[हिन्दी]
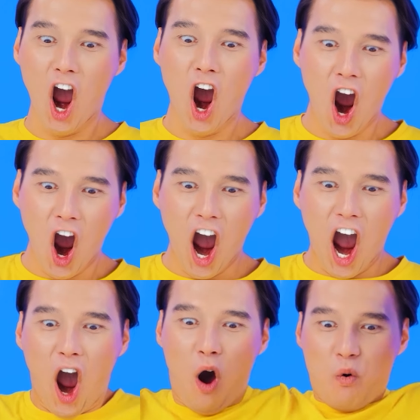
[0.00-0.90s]
वाह
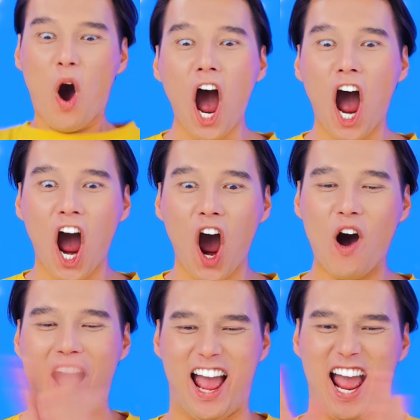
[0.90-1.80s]
असली स्ट्रॉबेरी
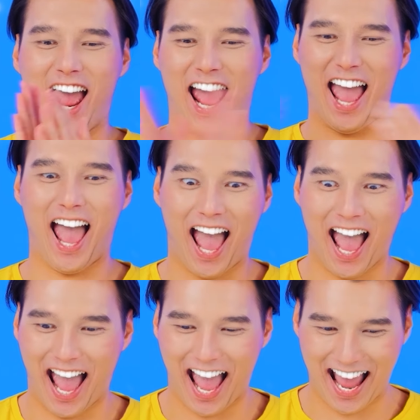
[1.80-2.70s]
अब मैं तुम्हें
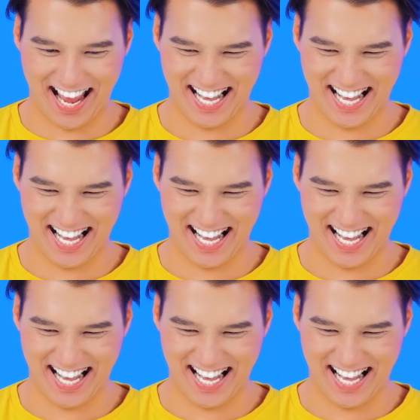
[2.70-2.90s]
दिखाऊंगा कि